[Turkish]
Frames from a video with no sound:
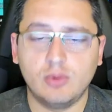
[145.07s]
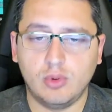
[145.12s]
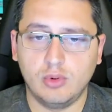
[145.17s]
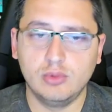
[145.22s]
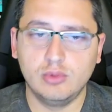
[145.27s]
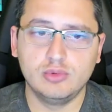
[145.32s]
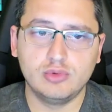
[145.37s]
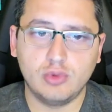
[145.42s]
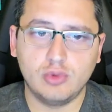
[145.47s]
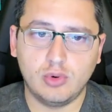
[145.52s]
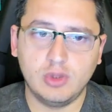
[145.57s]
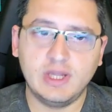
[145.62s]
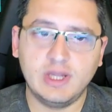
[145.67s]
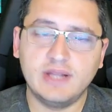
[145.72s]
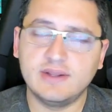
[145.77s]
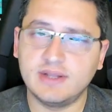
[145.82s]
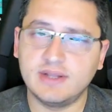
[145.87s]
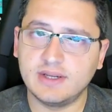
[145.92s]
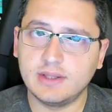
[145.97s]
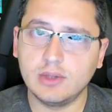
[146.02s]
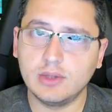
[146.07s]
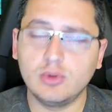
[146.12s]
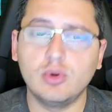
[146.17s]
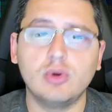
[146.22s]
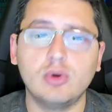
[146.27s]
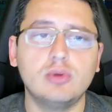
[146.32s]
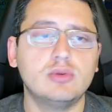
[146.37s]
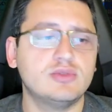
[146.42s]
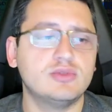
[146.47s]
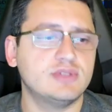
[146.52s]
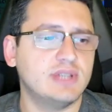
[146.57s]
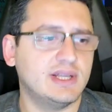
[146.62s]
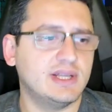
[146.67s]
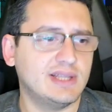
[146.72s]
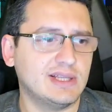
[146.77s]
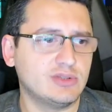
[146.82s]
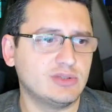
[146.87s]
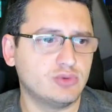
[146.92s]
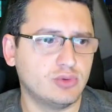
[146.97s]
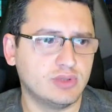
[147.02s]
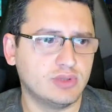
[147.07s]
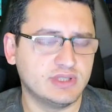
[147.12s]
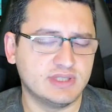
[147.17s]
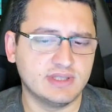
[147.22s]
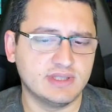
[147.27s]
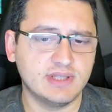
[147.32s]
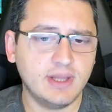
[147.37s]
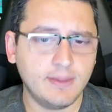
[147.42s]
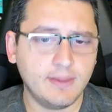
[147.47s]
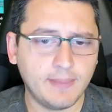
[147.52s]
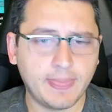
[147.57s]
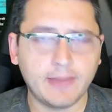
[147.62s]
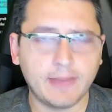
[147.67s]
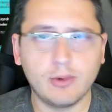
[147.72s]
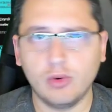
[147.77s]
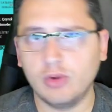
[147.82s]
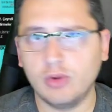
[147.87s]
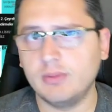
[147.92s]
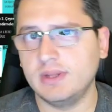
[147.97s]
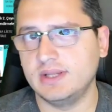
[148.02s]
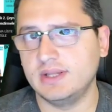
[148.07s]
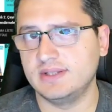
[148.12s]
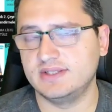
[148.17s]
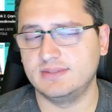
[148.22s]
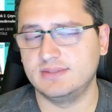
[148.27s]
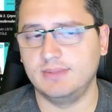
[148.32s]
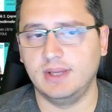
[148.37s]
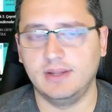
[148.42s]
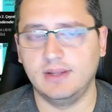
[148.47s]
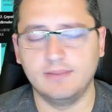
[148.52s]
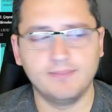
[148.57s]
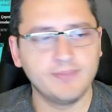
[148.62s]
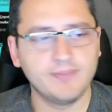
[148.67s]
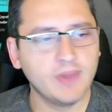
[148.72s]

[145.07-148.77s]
Ol, olanları da gördünüz zaten sonrasında. Görmediniz mi yani?